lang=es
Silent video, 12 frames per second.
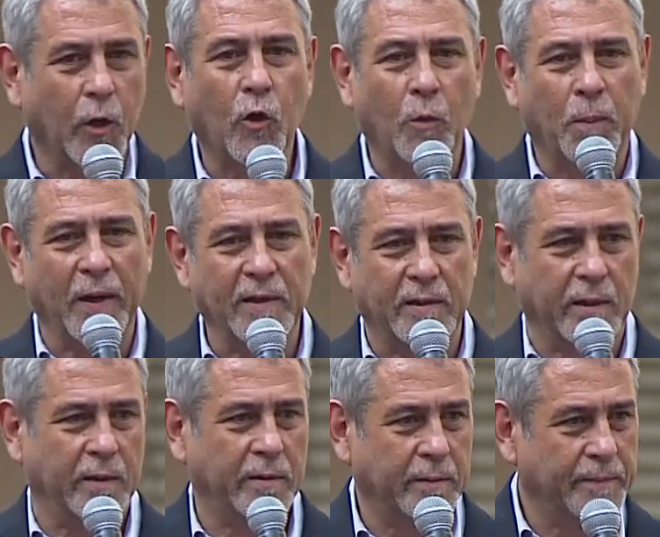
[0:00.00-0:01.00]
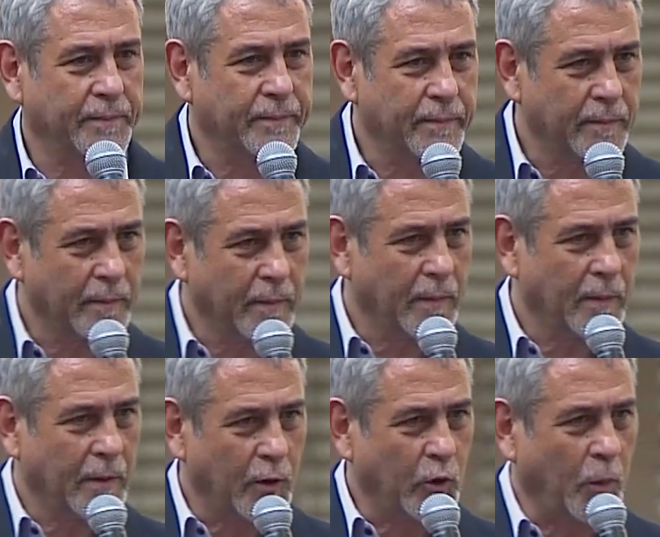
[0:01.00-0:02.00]
los dos países,
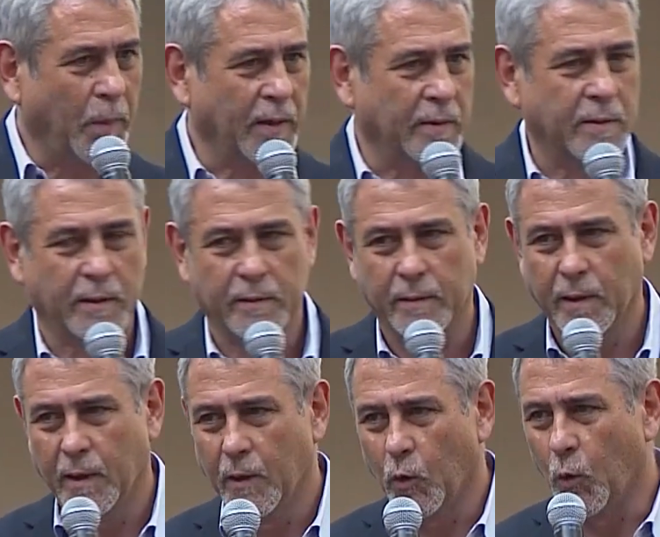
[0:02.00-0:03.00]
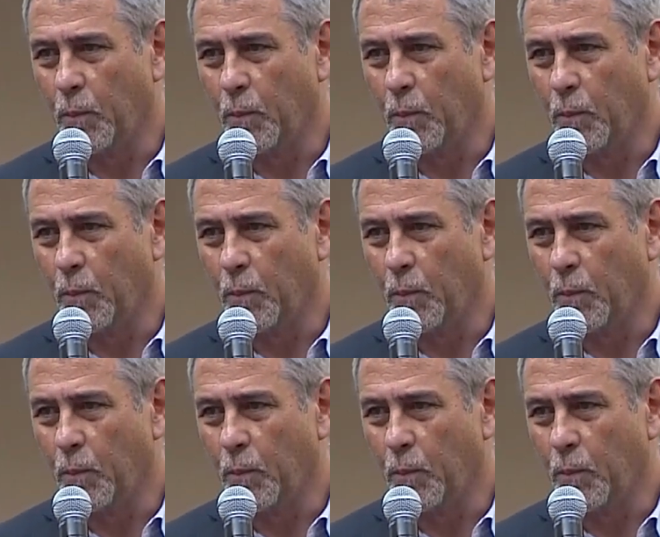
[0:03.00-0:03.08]
dos países. Un